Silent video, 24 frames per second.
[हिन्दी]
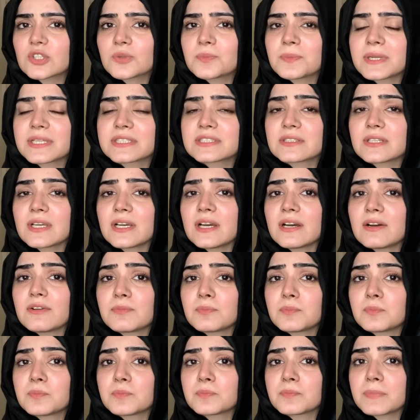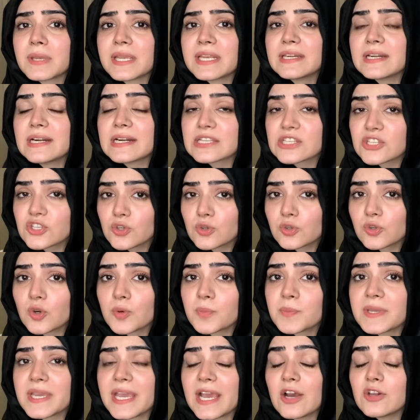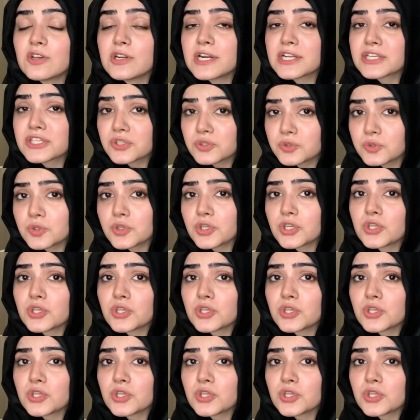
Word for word: तो भाई लड़कियों को भी है और लड़कियों